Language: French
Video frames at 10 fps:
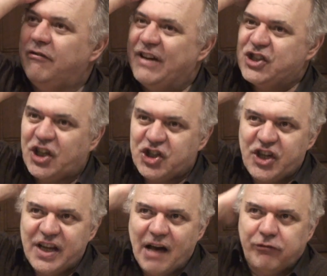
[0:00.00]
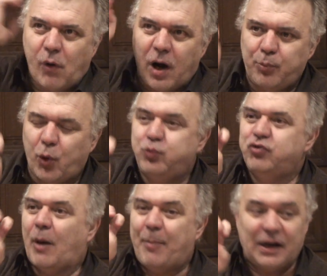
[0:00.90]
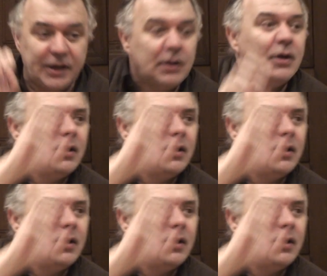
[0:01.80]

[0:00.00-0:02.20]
va chercher à avoir pour pouvoir parler